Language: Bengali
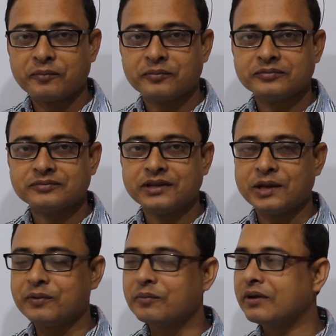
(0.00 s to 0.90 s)
এম
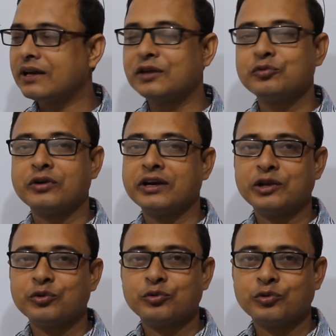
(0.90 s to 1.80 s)
এফ এম মানে কিন্তু
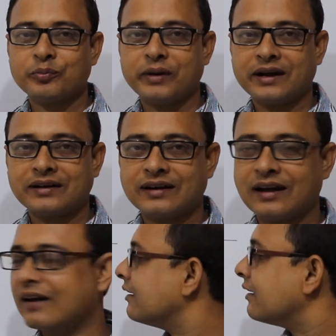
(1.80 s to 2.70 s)
রেডিওর কোনো ব্যান্ড না